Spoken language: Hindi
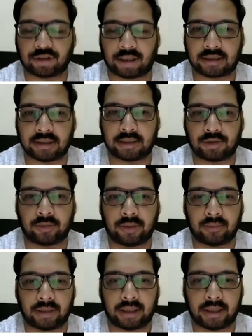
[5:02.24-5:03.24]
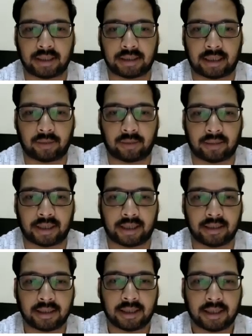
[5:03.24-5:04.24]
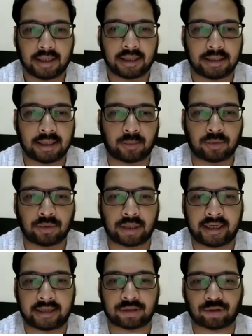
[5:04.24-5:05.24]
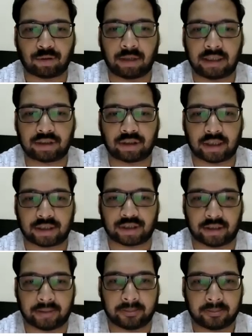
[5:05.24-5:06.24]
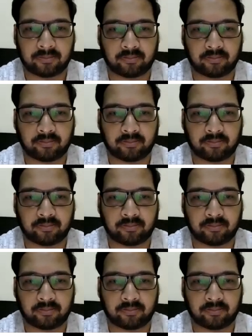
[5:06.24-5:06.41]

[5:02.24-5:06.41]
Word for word: स्ट्रक्चर जो अभी हमने यहाँ पर बनाया ये पूरा एक स्टूडेंट स्ट्रक्चर है